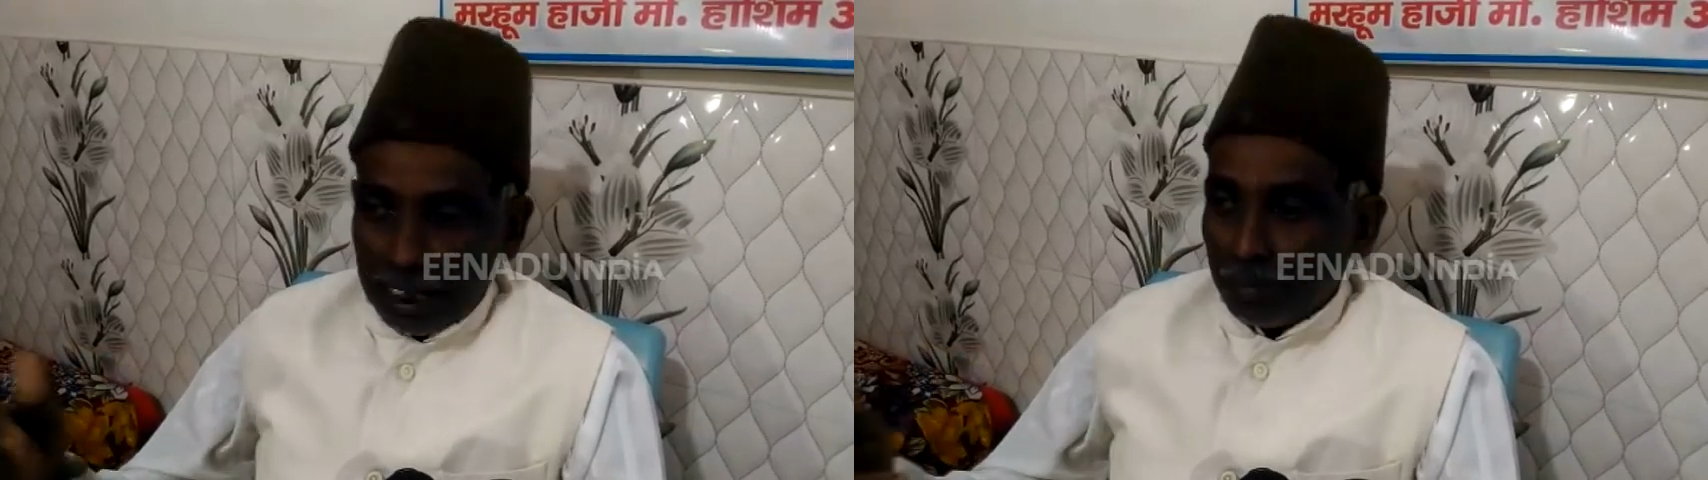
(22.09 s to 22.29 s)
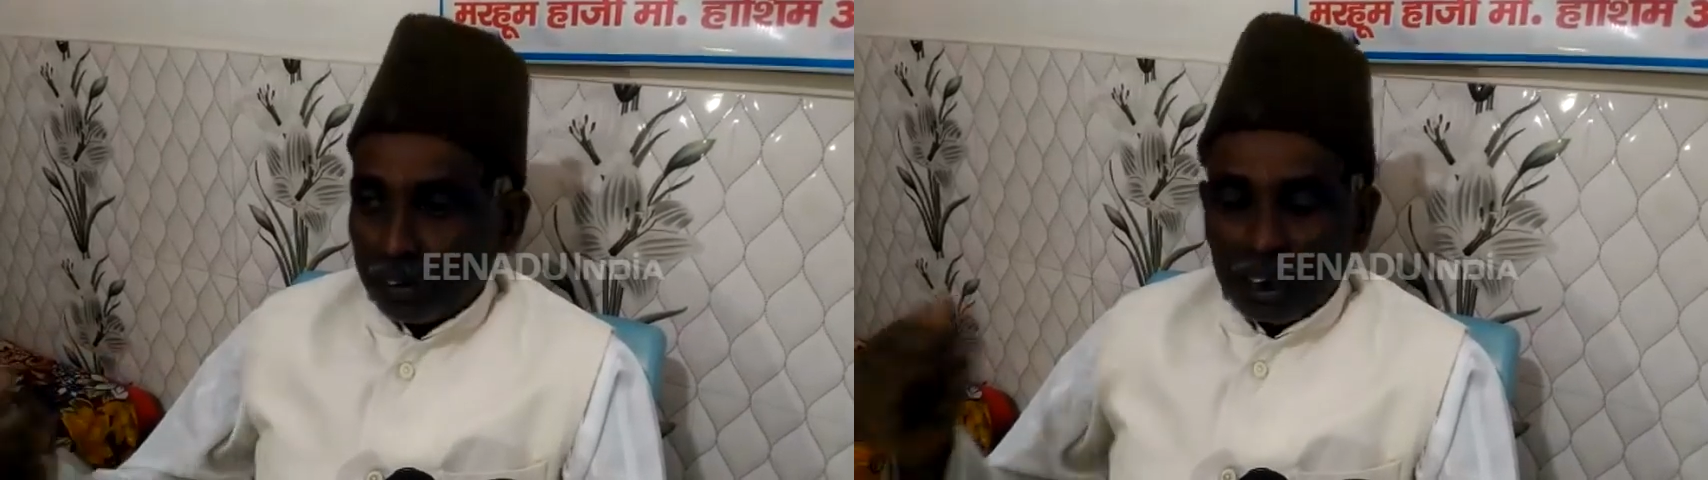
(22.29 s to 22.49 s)

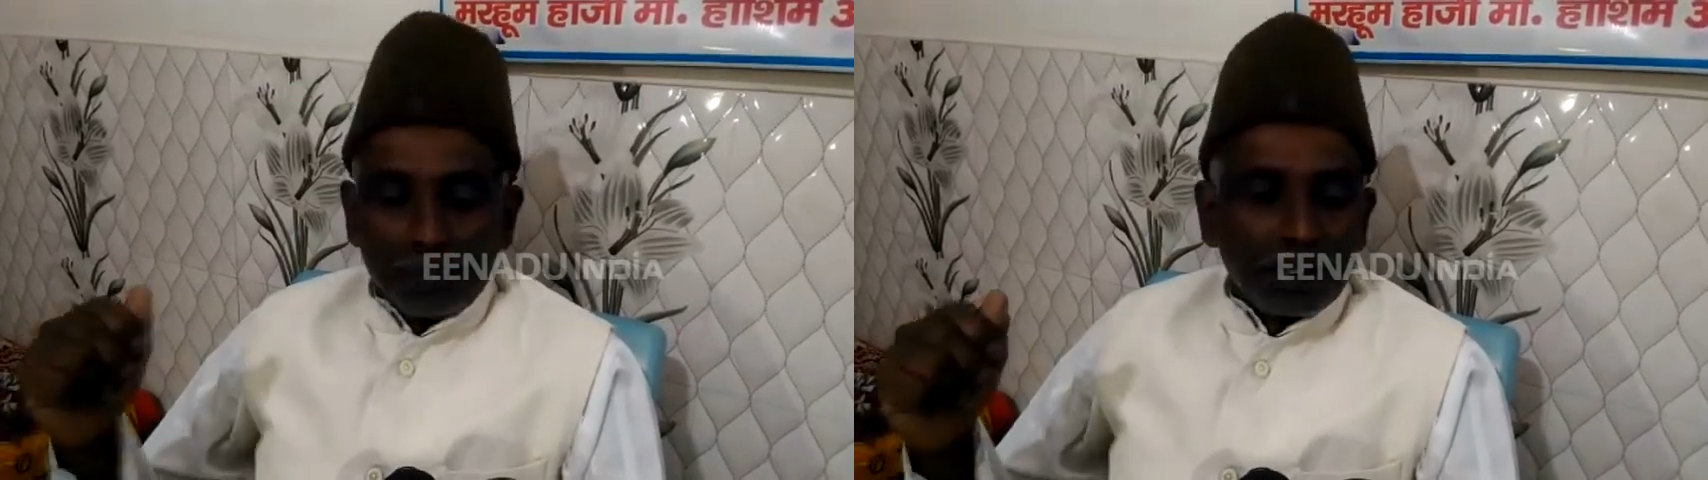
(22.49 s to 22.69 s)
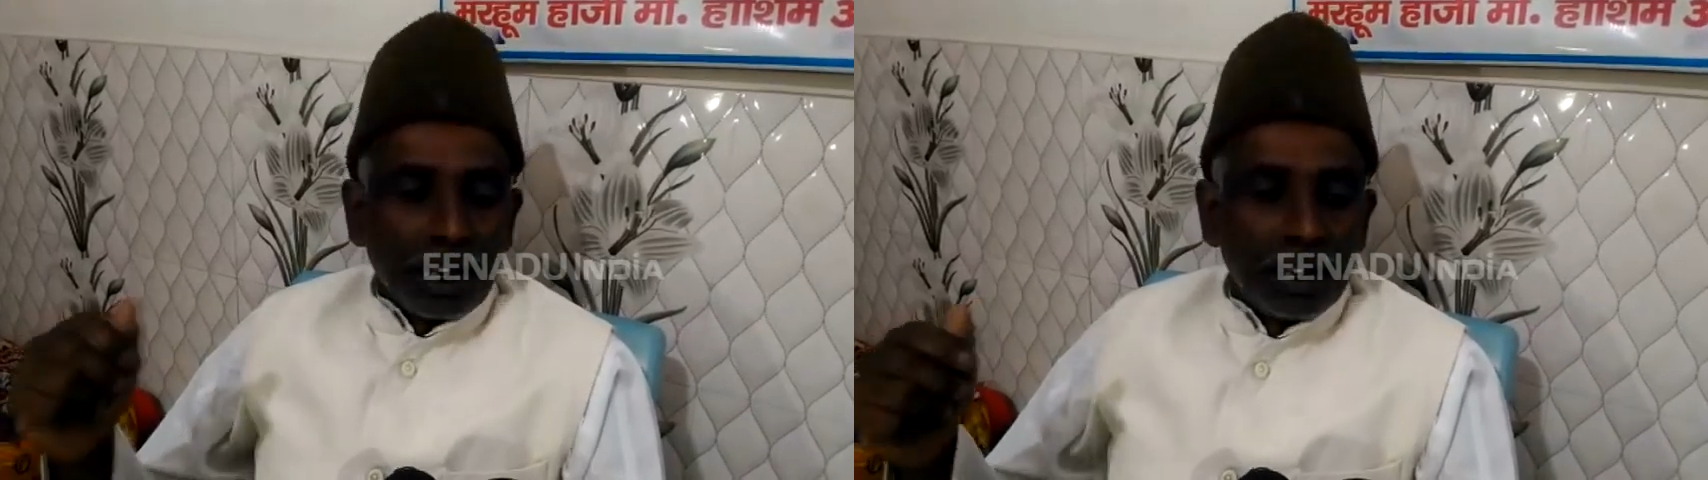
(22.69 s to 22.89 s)
का
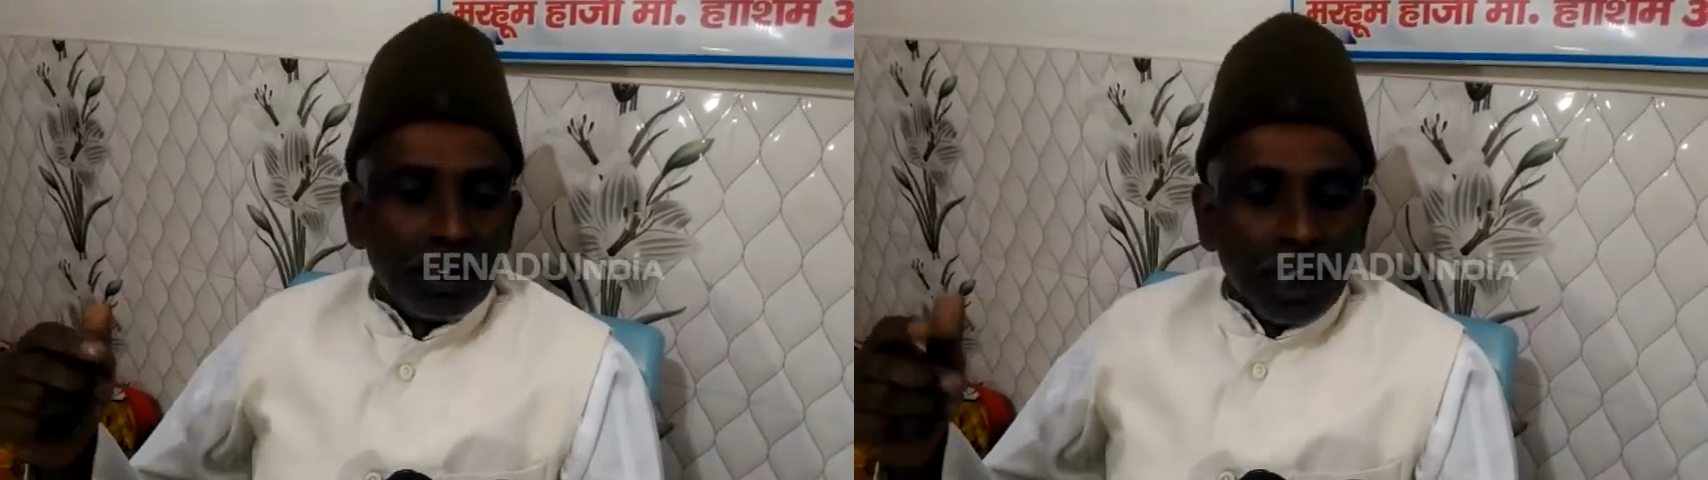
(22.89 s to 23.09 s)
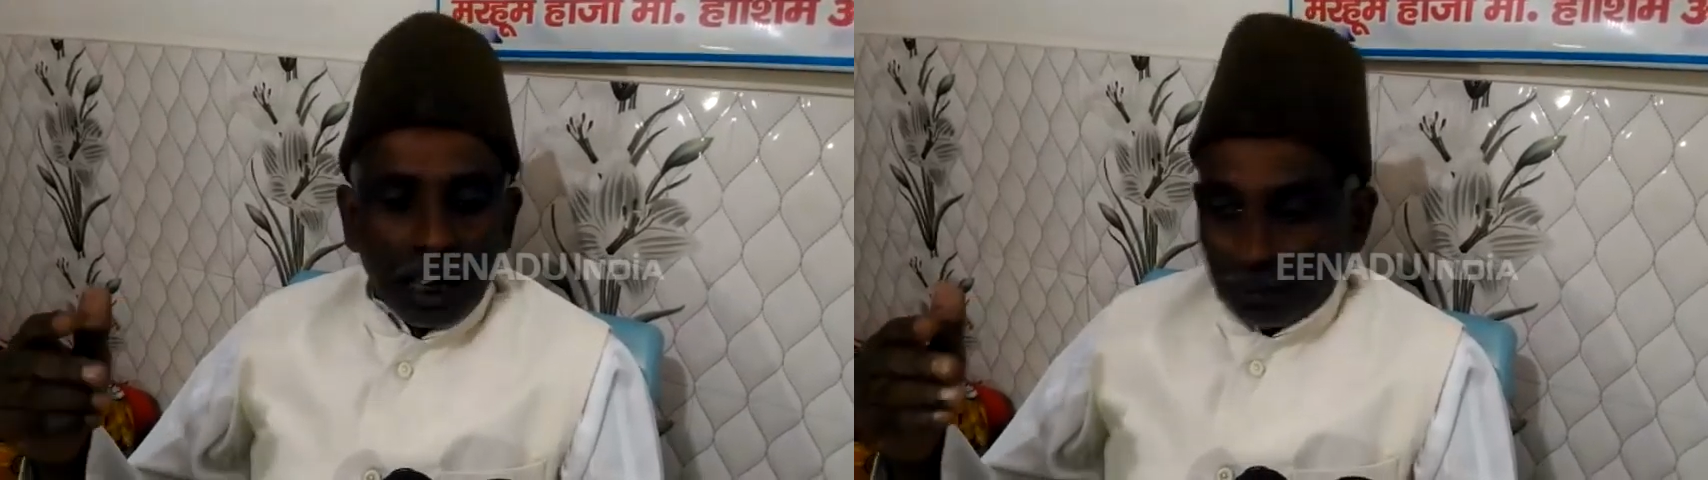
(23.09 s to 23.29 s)
मतलब क्या है
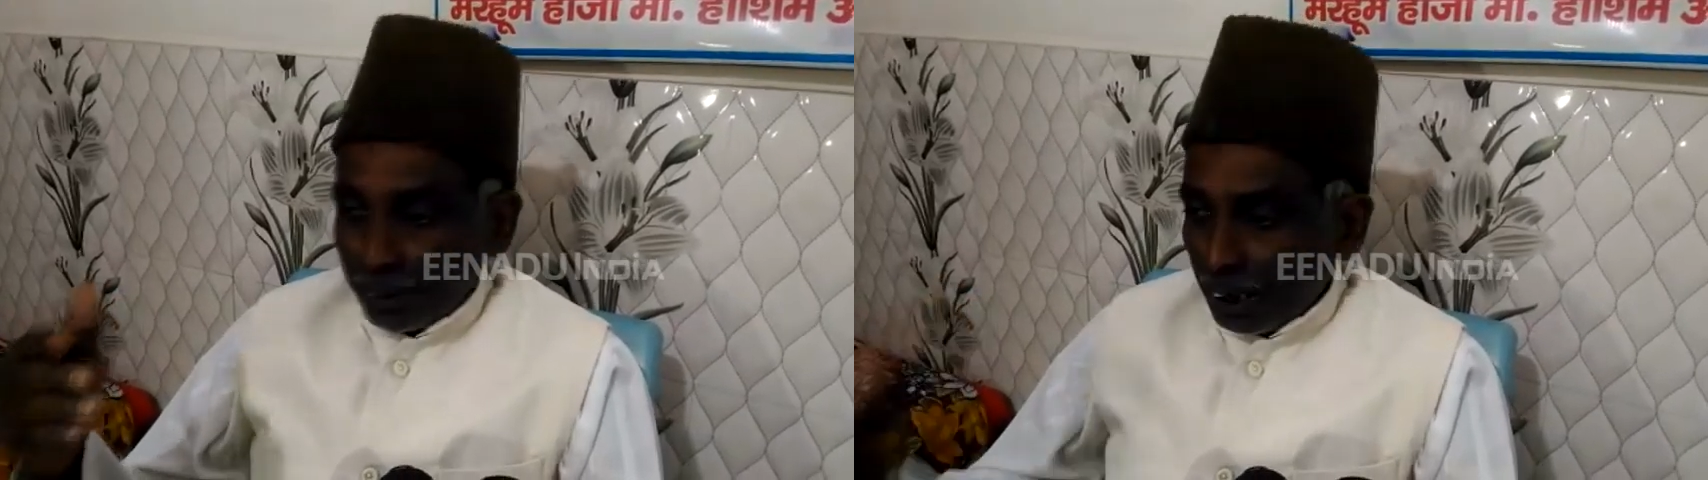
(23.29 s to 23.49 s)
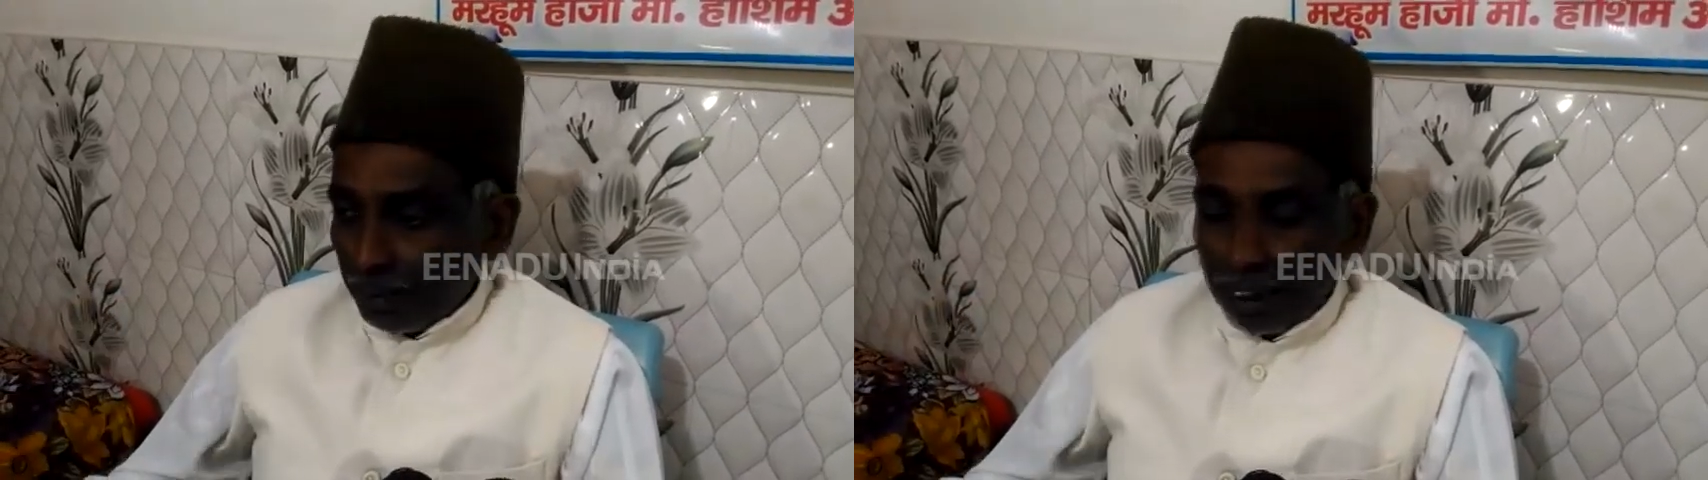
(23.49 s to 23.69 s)
तो
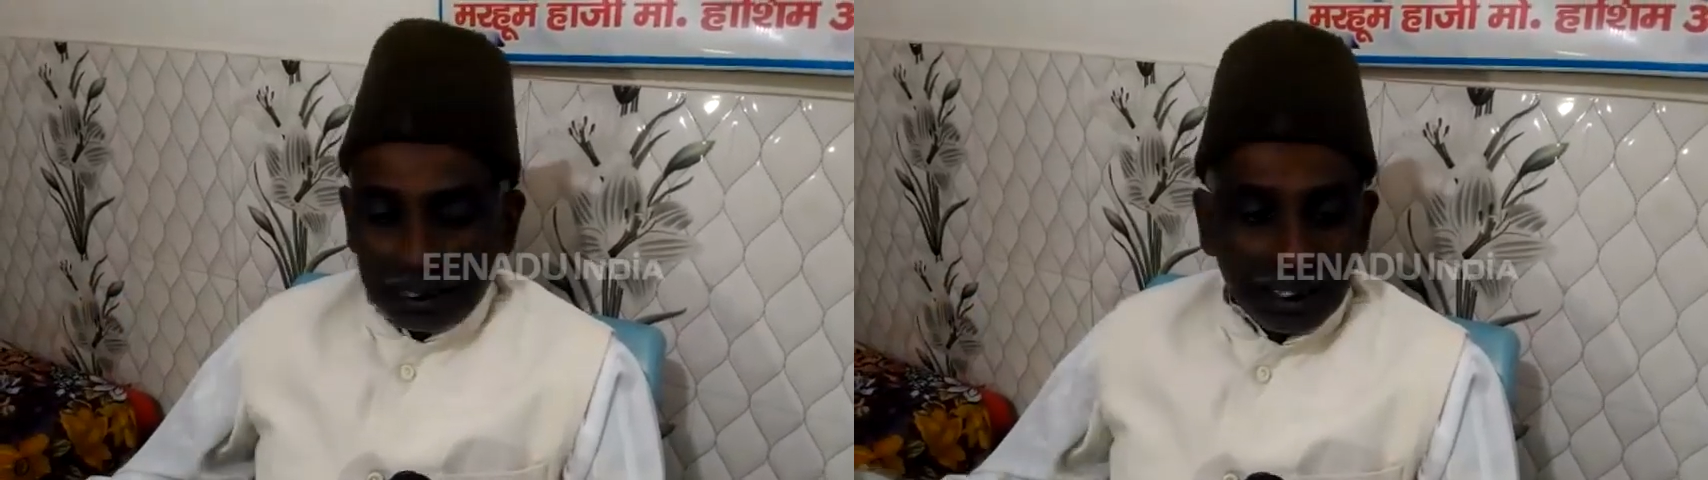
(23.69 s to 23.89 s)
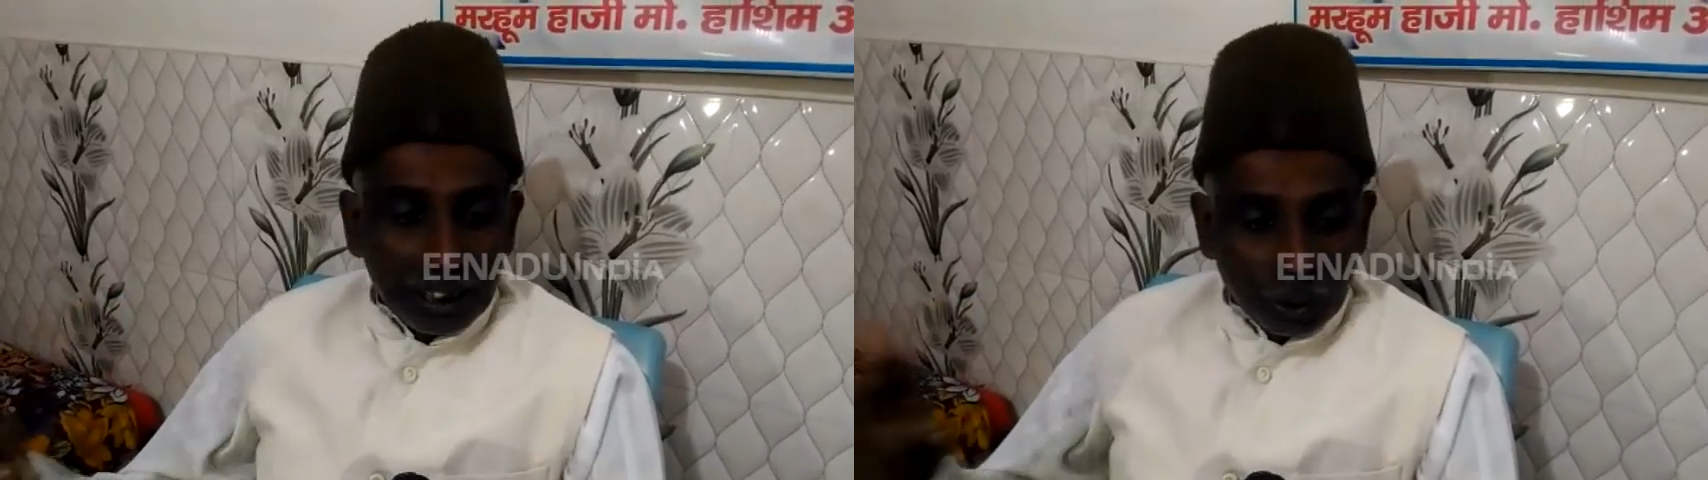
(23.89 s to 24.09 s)
भीड़ बढ़ती है